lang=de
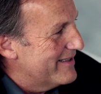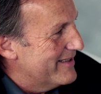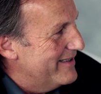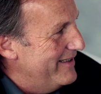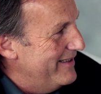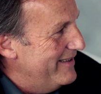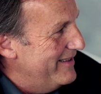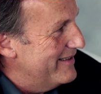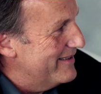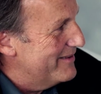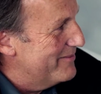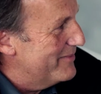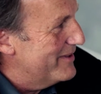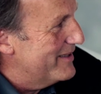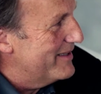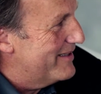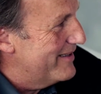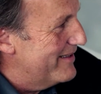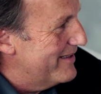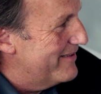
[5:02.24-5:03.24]
äh,
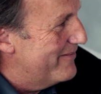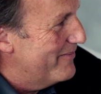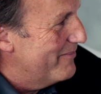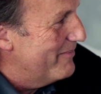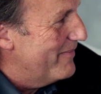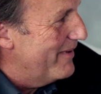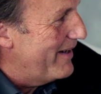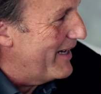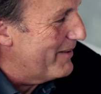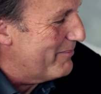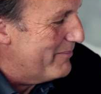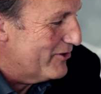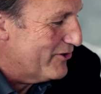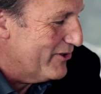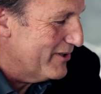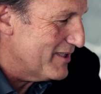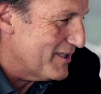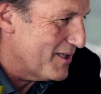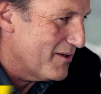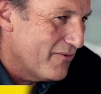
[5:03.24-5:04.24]
ist, ist, hat man
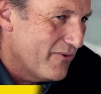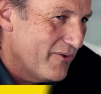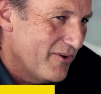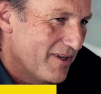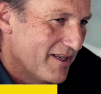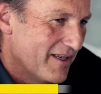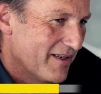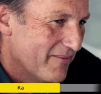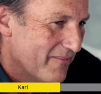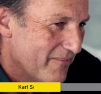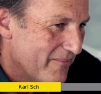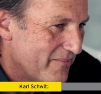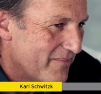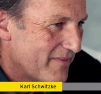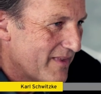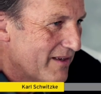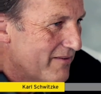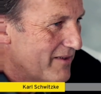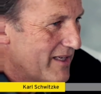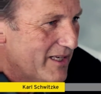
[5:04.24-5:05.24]
schon das Gefühl,
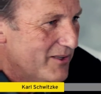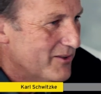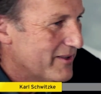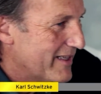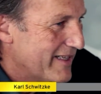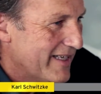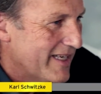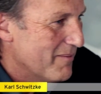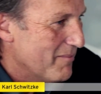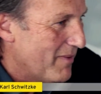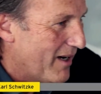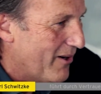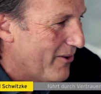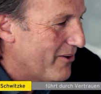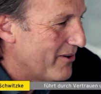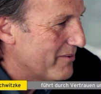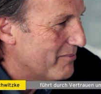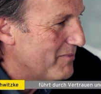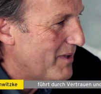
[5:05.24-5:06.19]
wie Unternehmen auch.